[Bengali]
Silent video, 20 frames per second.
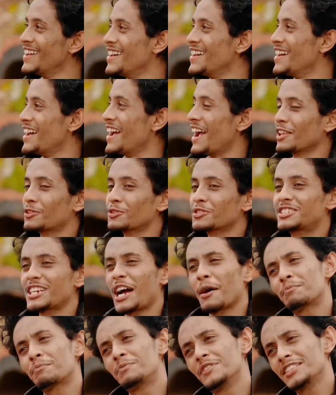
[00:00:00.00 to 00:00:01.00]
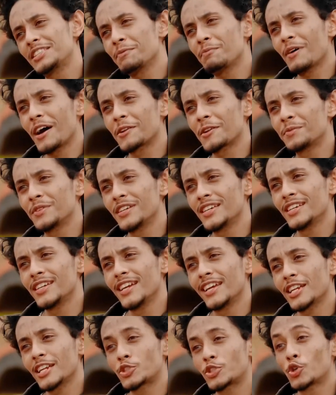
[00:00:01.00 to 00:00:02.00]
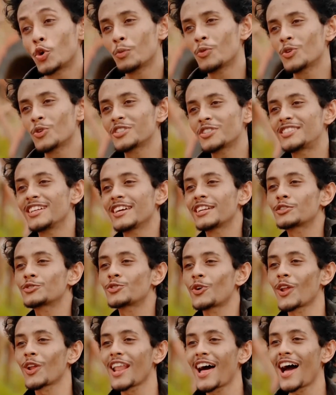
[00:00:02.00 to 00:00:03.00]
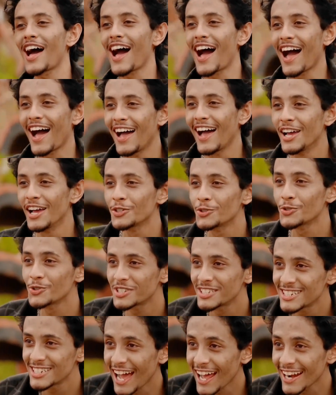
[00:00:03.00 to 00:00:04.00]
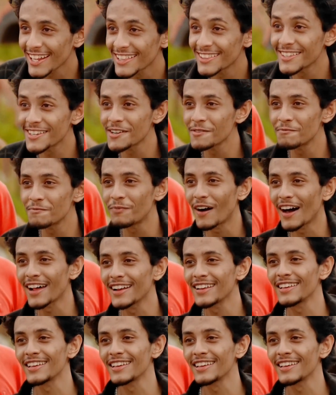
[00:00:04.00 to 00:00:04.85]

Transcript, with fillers: এত চাপ নিতে পারবি এটা সমুদ্রের তলা শুধু চারিদিকে পানি ওই